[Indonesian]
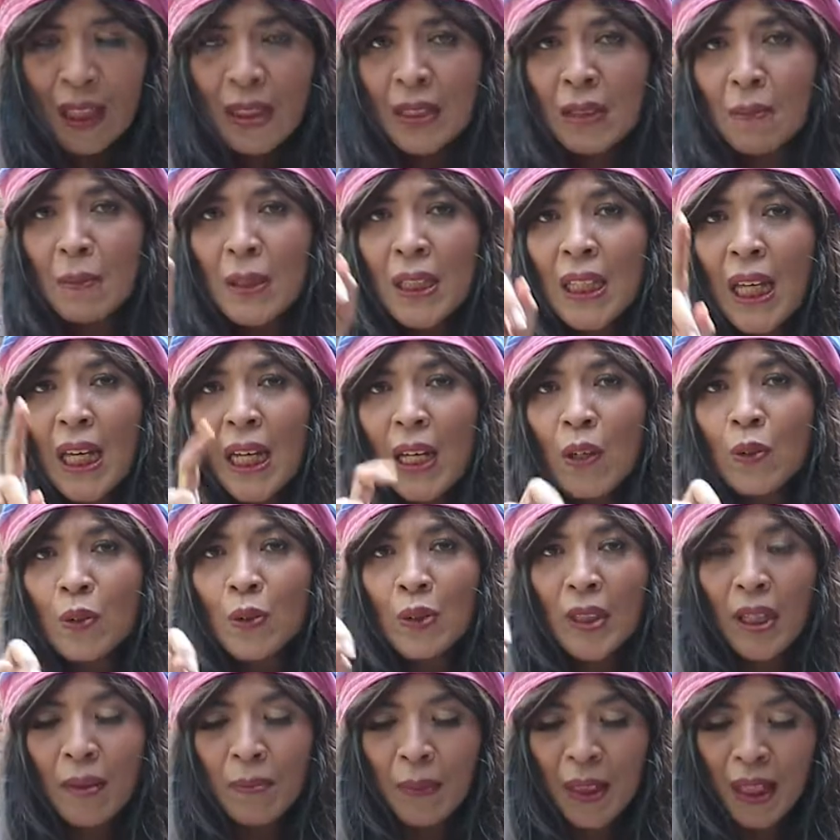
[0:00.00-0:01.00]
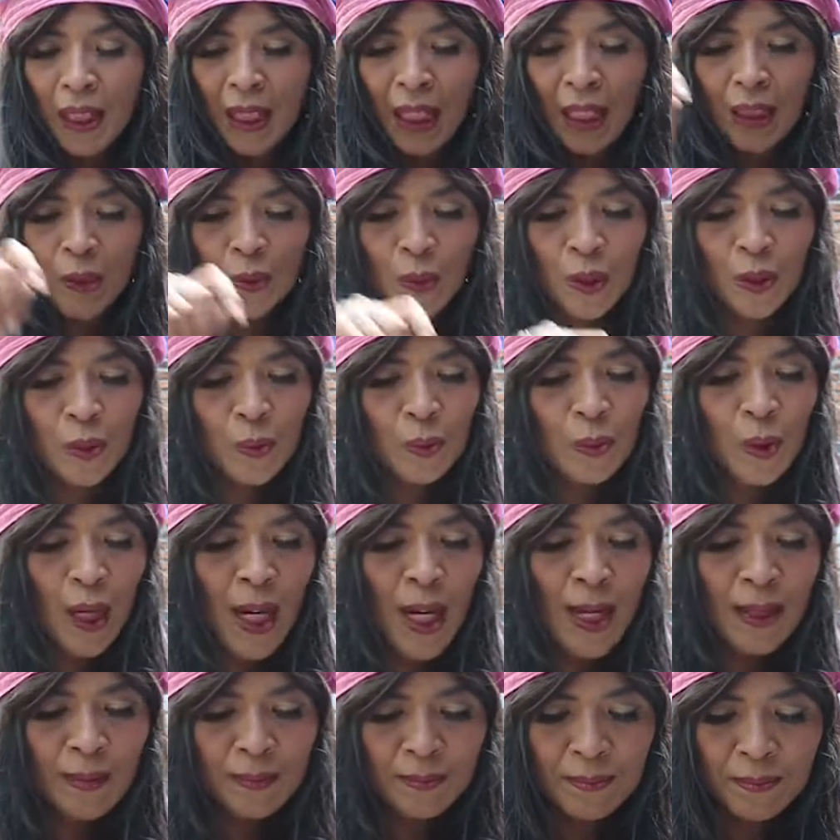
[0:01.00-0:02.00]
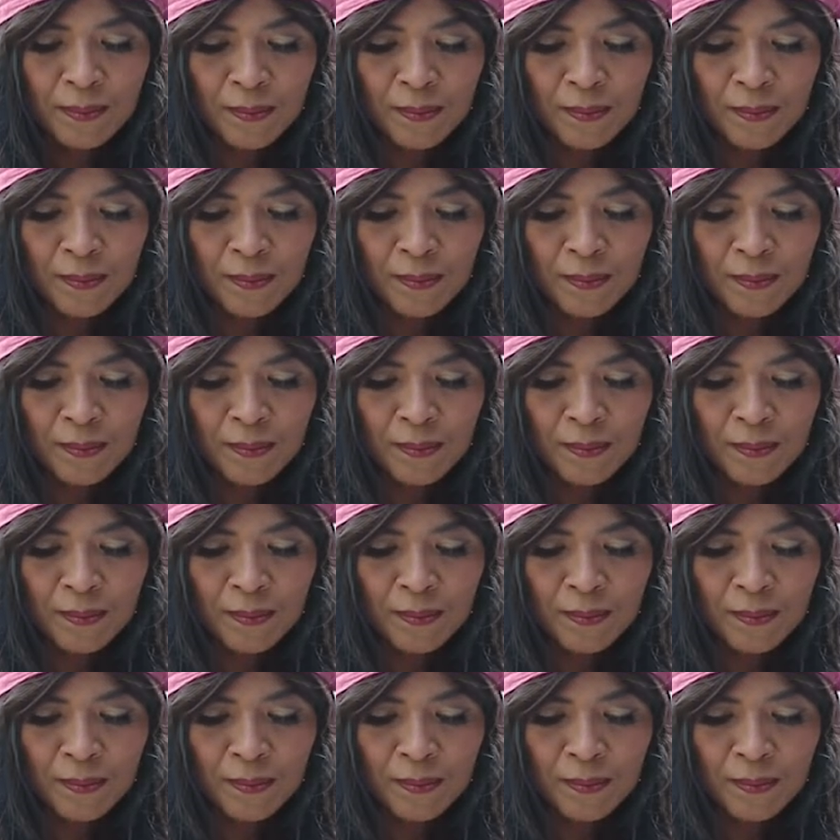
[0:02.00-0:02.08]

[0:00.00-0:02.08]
sementara untuk yang milik kartu kedua